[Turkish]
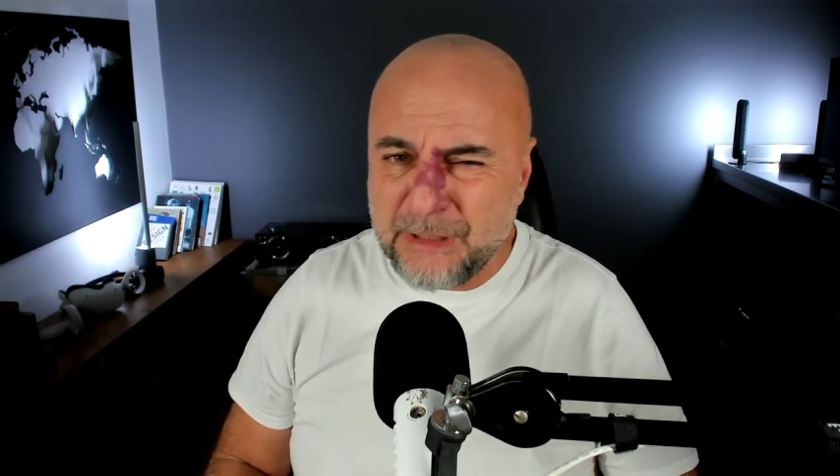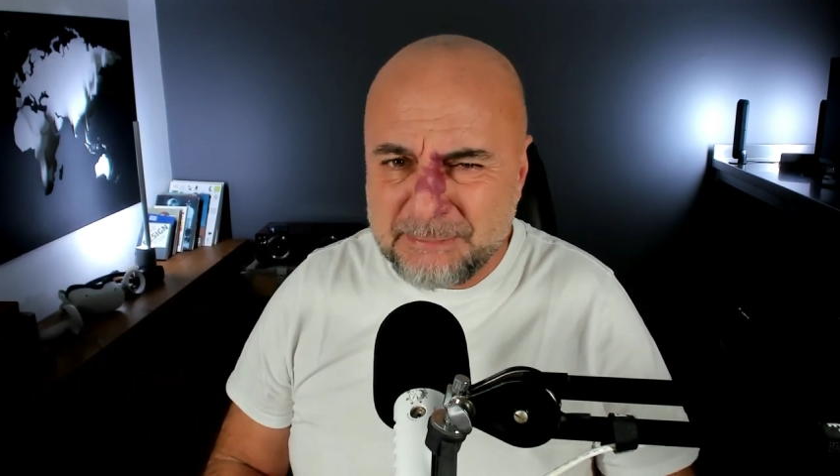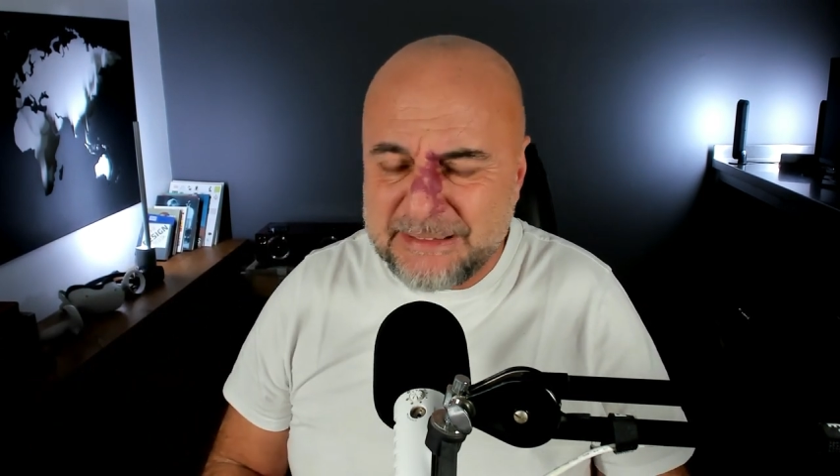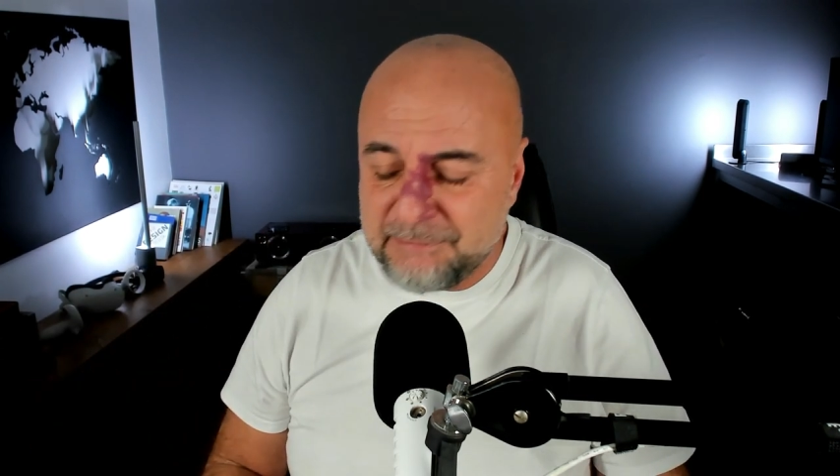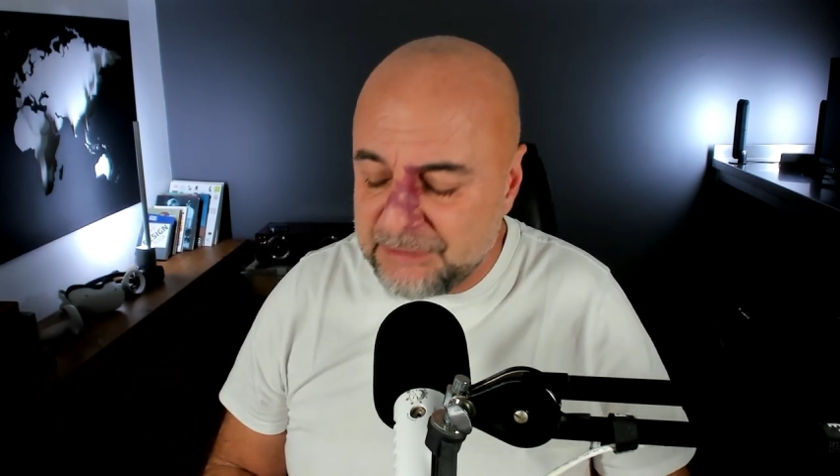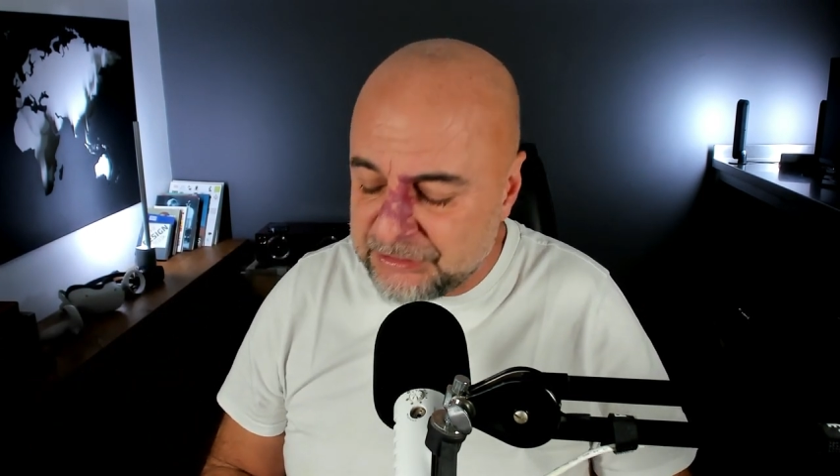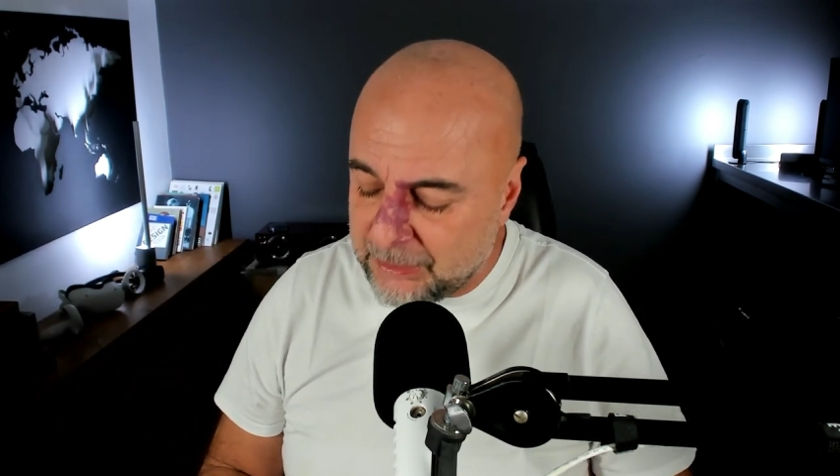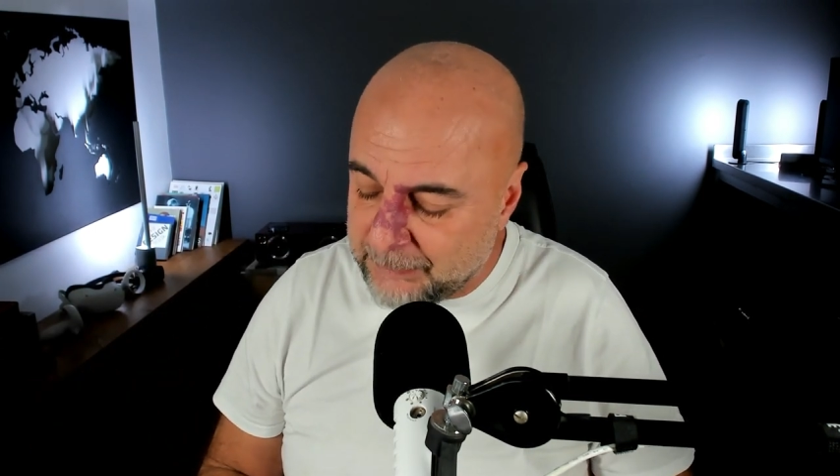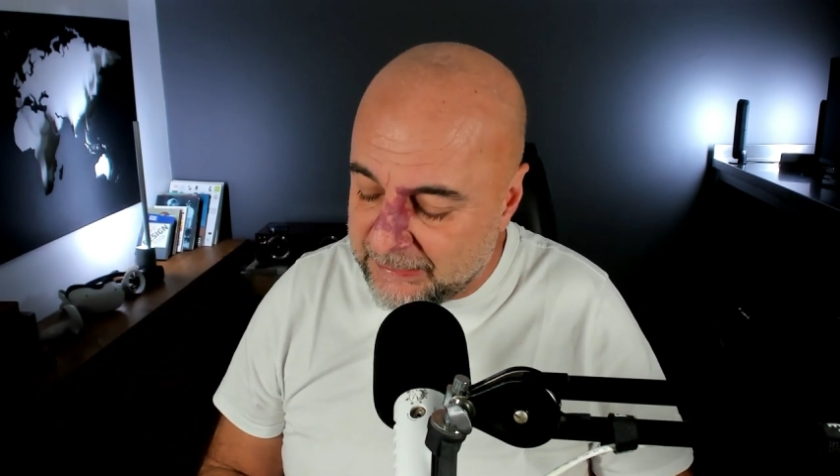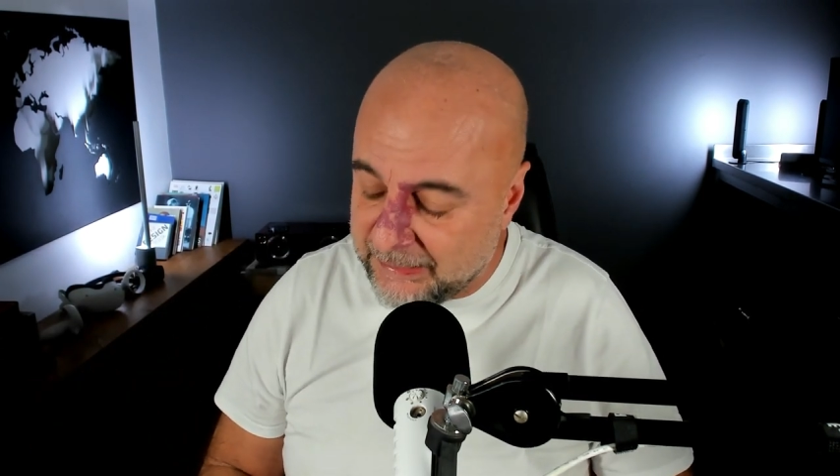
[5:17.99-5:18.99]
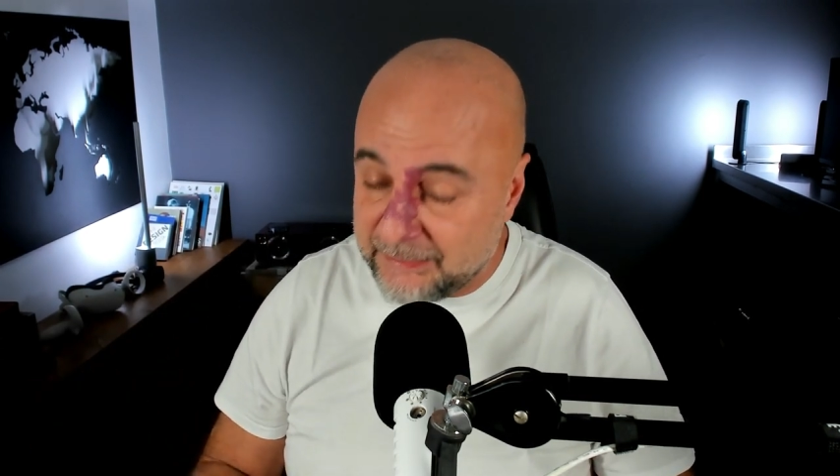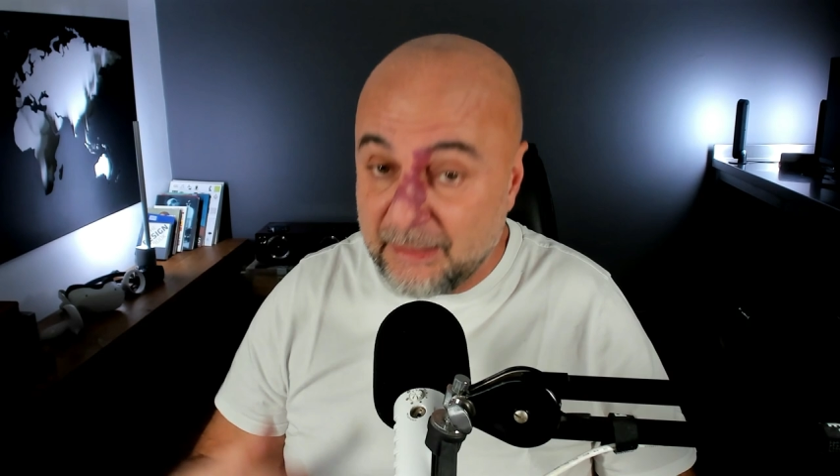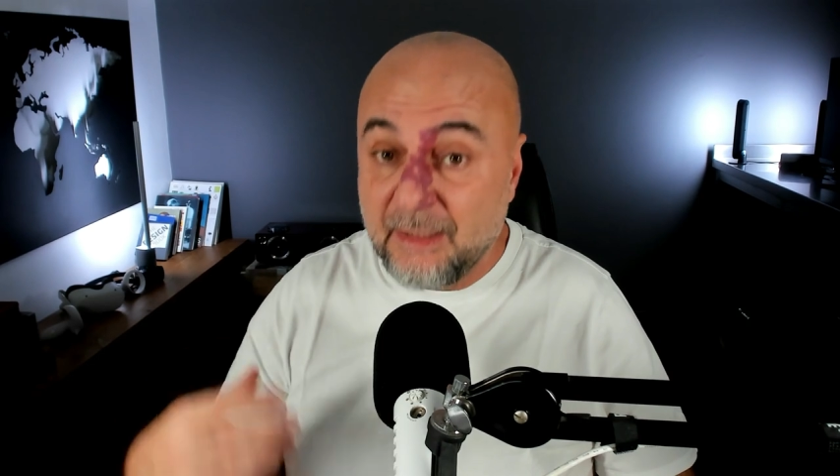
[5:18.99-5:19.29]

Bunlar hep sevindirici haberler.